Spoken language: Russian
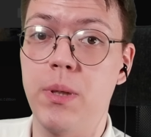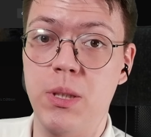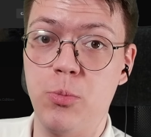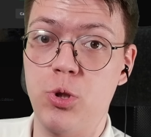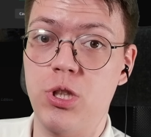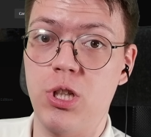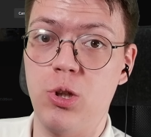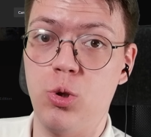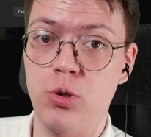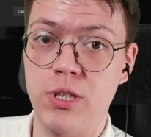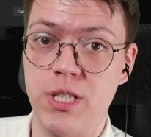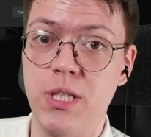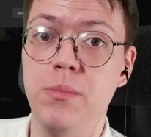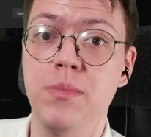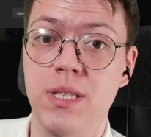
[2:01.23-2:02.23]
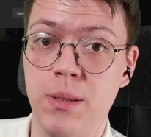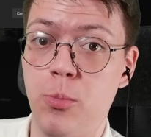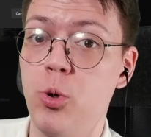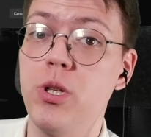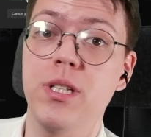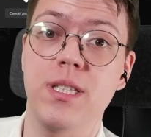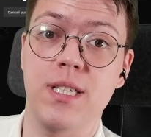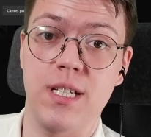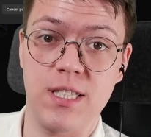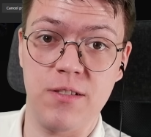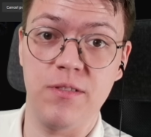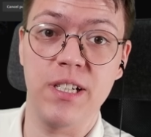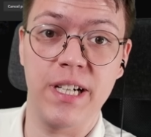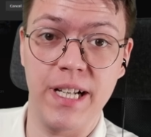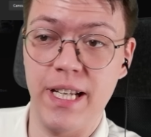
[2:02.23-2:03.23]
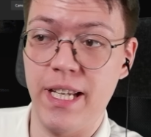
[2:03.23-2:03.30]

потому что Лол Steam заботится о своих